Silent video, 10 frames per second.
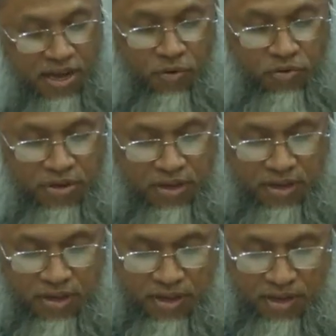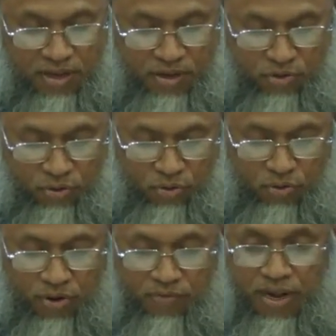কাউকে খুন
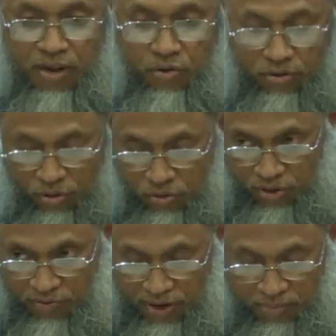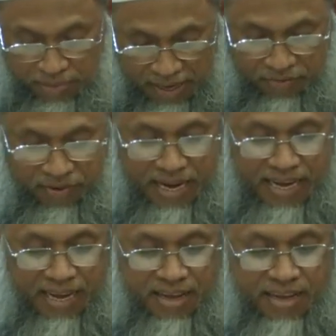করে ফেলে কতল করে ফেলে মেরে
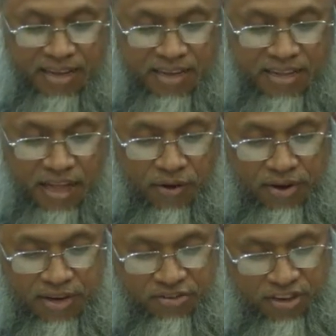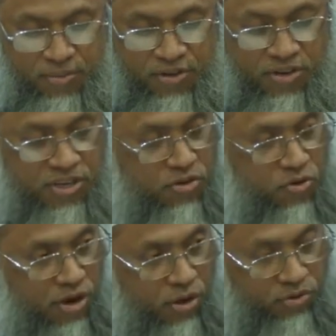ফেলে তাহলে সেই বিষয় কি করা